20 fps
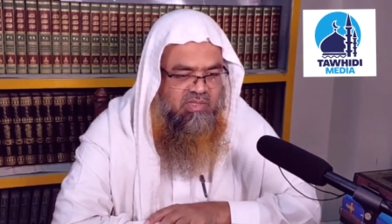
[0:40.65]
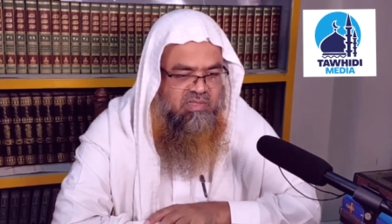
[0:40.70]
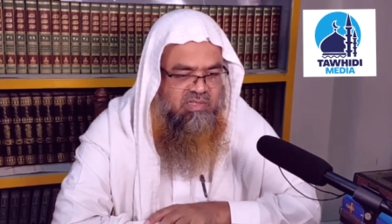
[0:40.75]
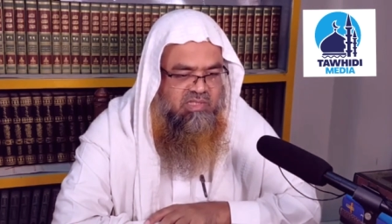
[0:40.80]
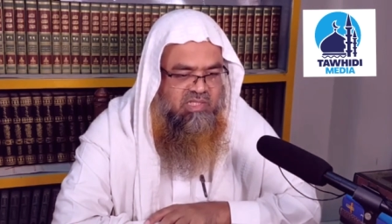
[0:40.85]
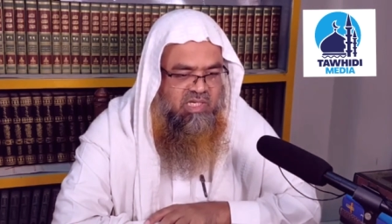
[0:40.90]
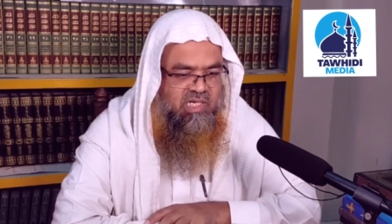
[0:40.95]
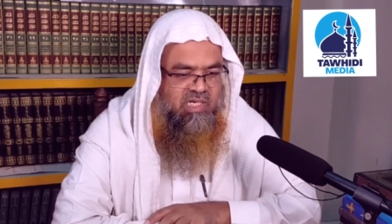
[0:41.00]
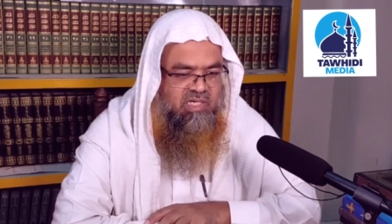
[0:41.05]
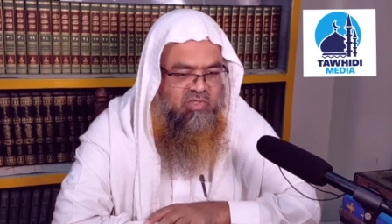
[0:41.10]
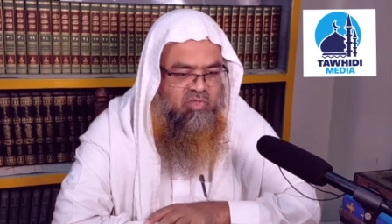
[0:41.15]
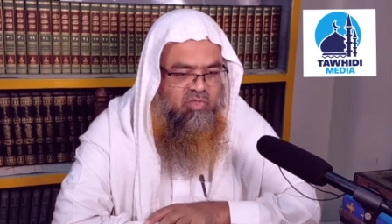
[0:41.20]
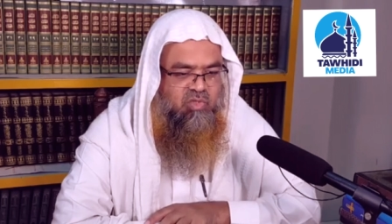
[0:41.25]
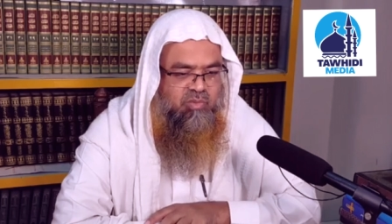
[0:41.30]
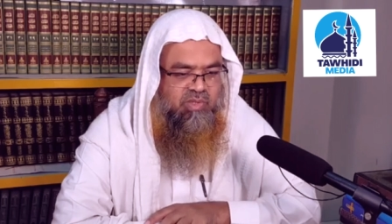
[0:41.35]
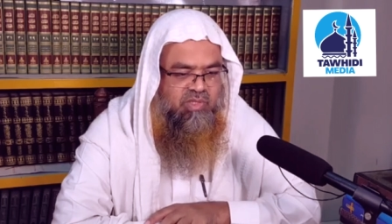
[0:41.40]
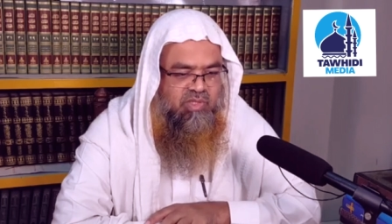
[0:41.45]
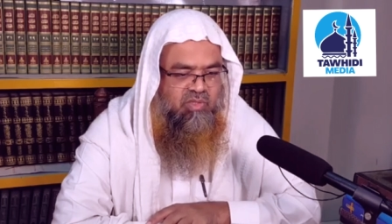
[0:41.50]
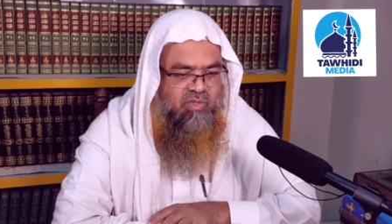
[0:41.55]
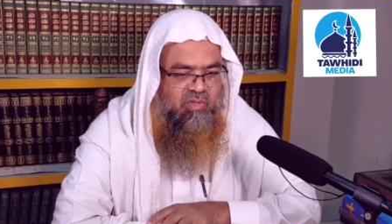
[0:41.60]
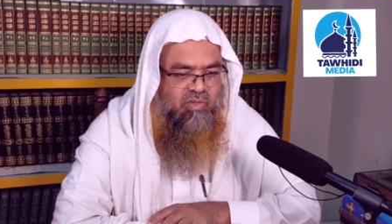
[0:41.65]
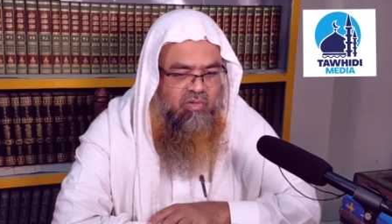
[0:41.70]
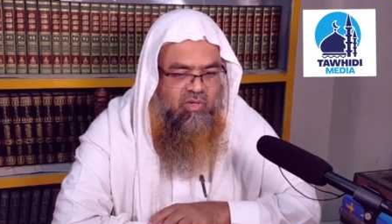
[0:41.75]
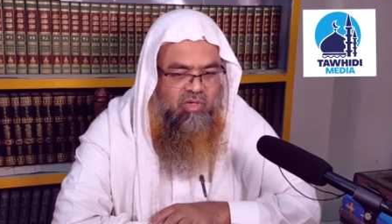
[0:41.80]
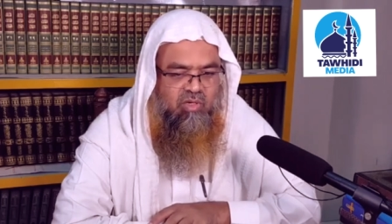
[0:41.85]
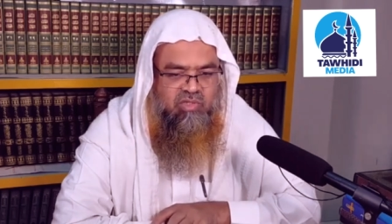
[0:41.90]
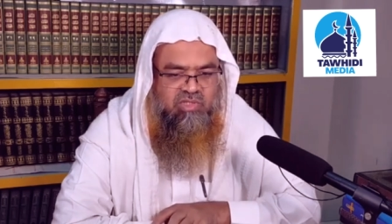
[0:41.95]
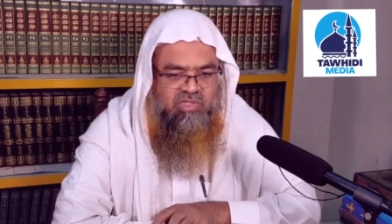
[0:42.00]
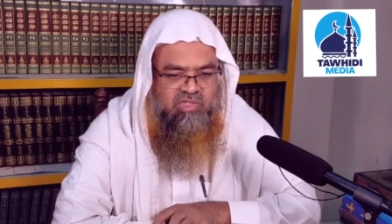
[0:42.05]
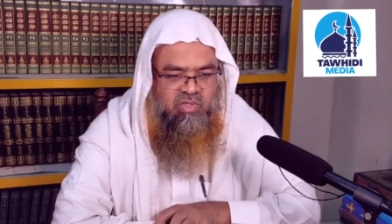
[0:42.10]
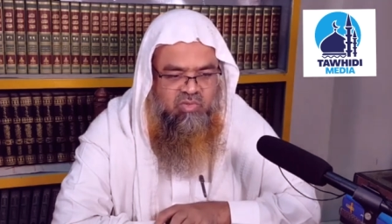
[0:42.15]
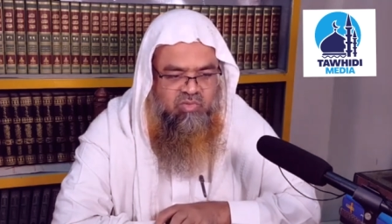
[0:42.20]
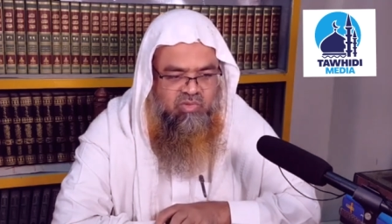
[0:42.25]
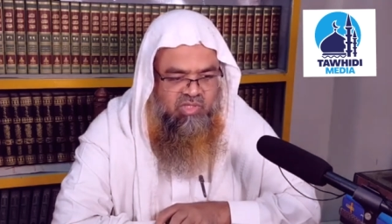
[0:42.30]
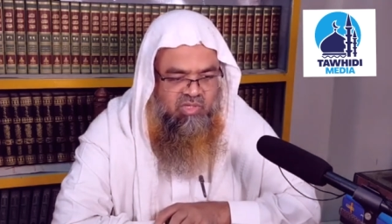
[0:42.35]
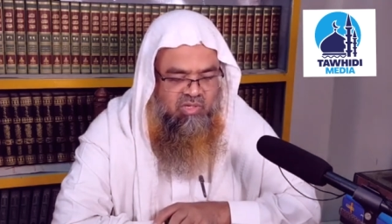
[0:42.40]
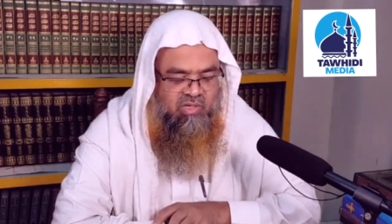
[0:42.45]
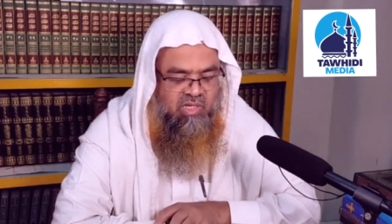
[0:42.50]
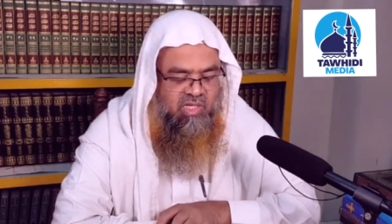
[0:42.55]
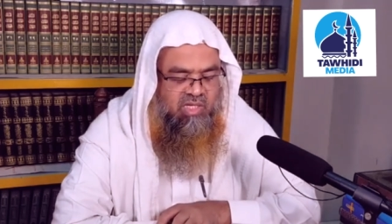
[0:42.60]
যেখানে শুধুমাত্র খরচ দিয়ে
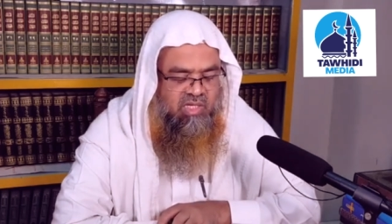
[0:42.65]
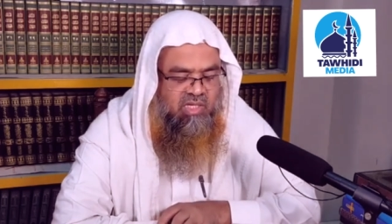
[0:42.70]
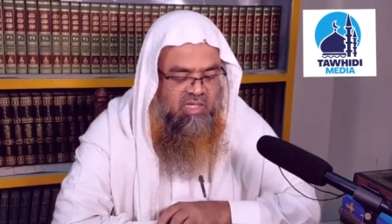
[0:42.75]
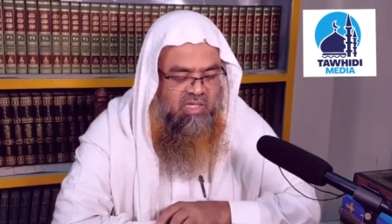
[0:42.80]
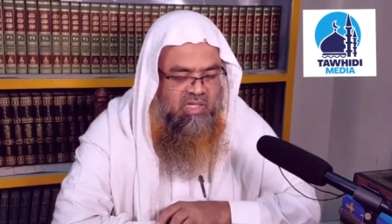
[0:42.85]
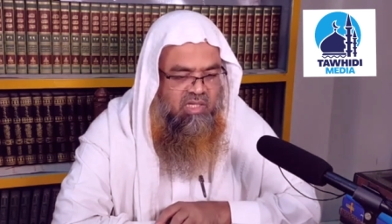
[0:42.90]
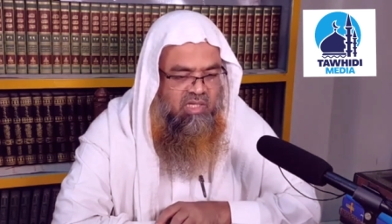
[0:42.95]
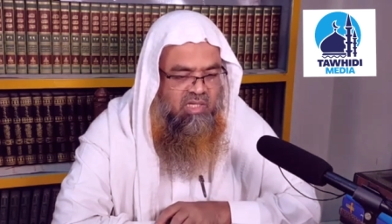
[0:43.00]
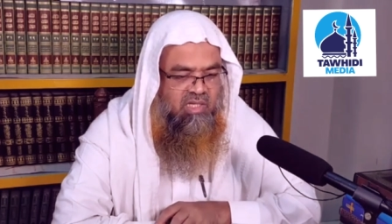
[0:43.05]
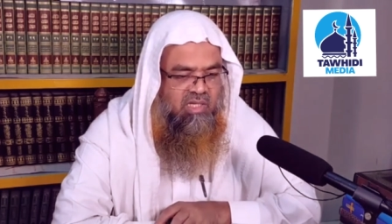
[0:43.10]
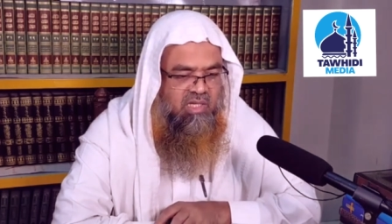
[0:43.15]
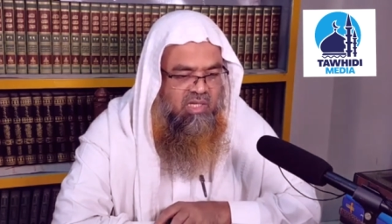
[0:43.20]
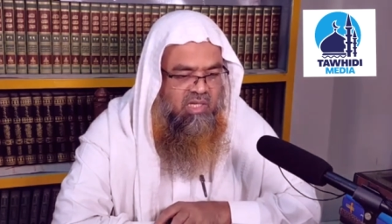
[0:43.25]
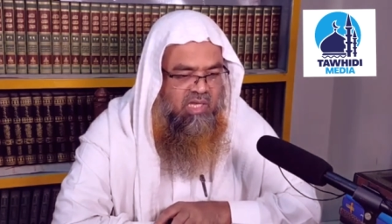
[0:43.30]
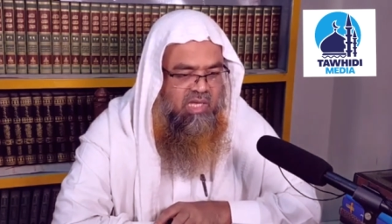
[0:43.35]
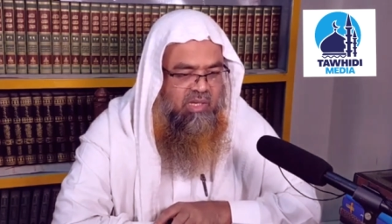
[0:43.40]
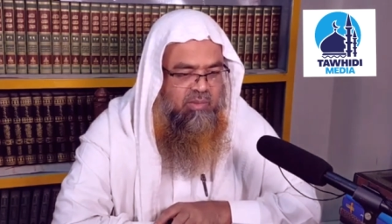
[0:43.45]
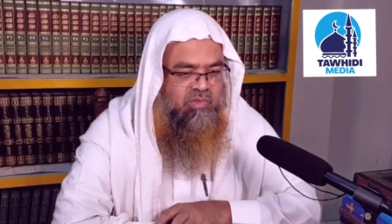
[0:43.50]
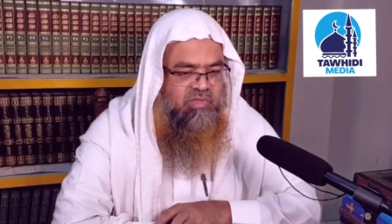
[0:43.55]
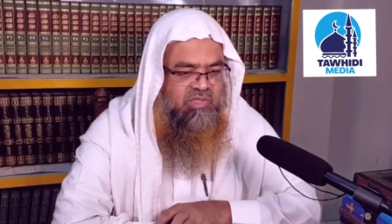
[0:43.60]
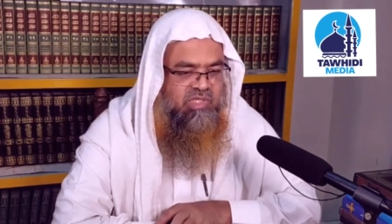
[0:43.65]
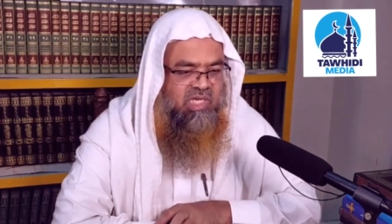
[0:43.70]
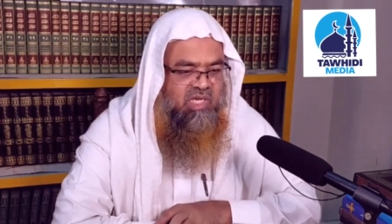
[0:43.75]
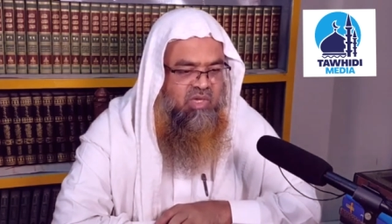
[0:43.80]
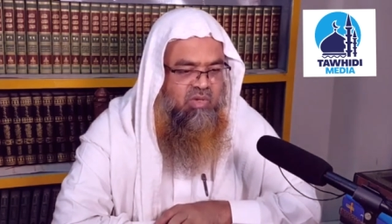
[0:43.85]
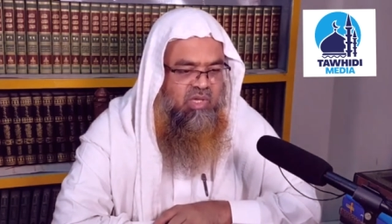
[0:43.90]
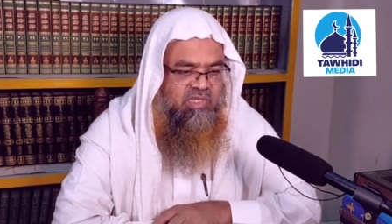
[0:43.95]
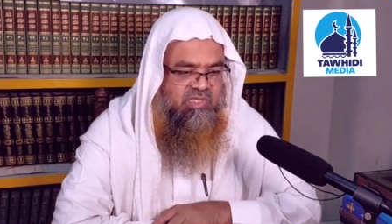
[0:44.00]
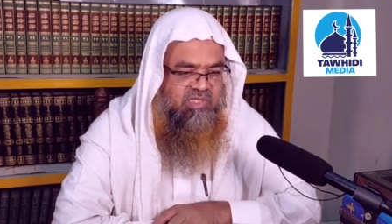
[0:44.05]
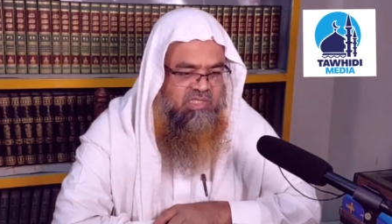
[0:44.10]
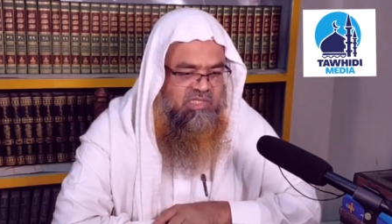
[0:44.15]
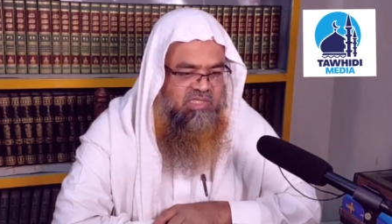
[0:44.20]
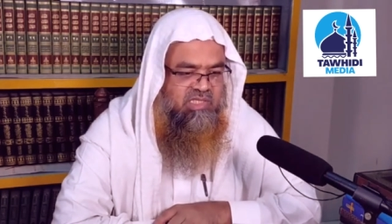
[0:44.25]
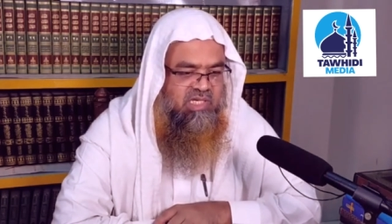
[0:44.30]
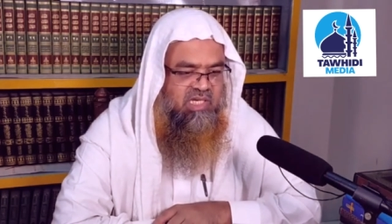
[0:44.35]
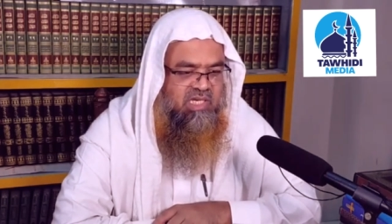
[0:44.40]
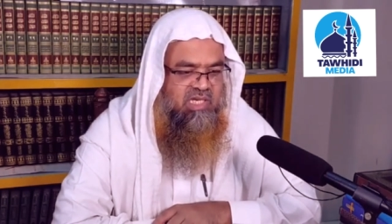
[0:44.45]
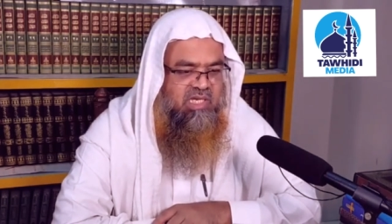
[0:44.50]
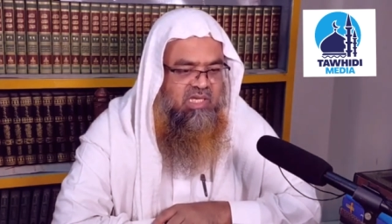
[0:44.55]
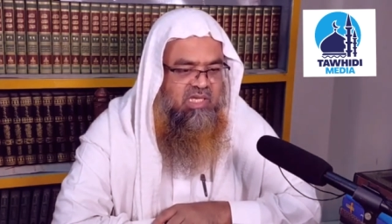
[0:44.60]
উঠতে হয় এমন জায়গাও আছে
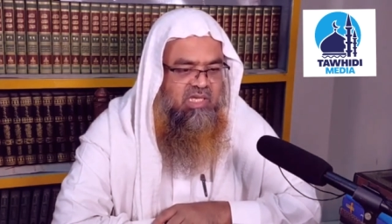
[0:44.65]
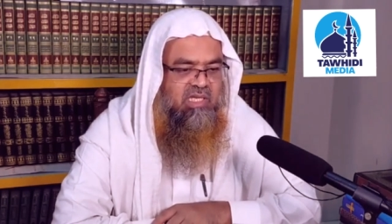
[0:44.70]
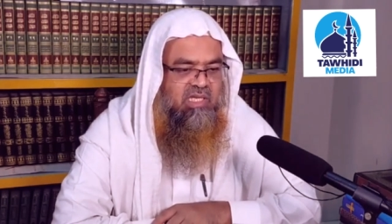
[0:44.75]
যেখানে